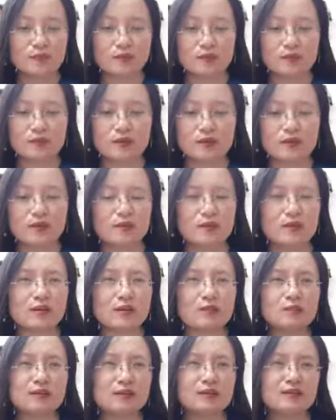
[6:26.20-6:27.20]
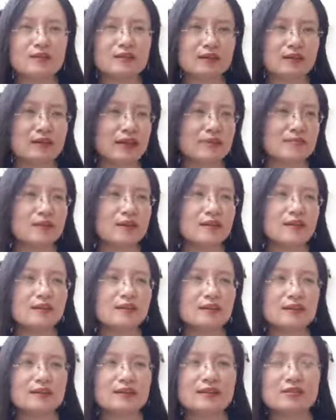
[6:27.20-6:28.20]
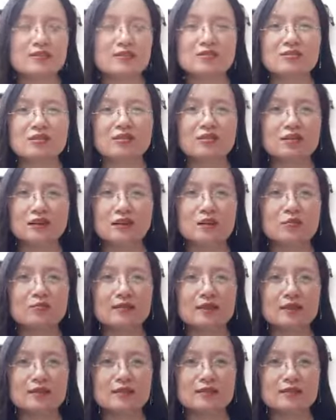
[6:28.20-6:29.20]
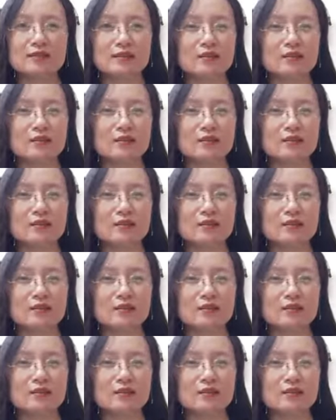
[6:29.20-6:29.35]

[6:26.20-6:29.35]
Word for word: nhưng mà đồng thời lại cảm thấy là cái người đó lại không là